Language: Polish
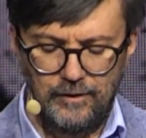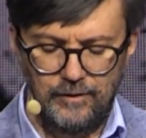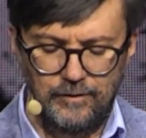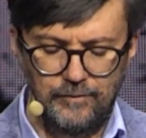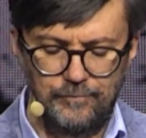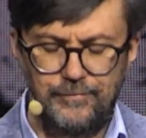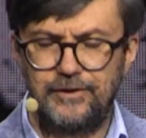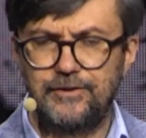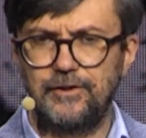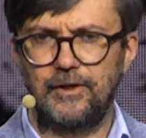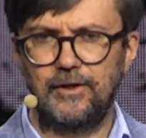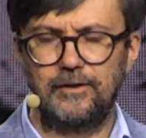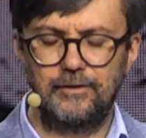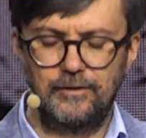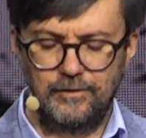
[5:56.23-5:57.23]
e,
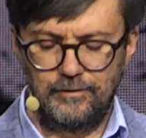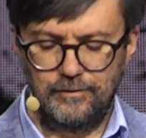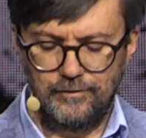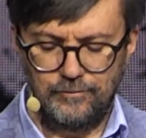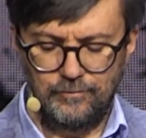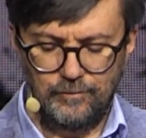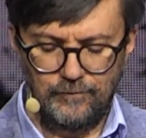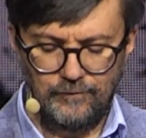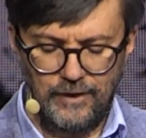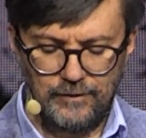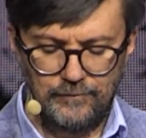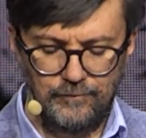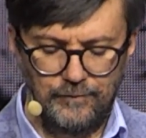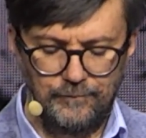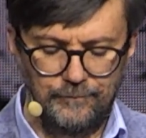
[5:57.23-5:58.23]
bicie
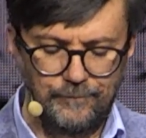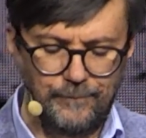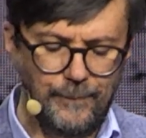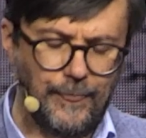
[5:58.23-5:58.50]
sznurowadłem?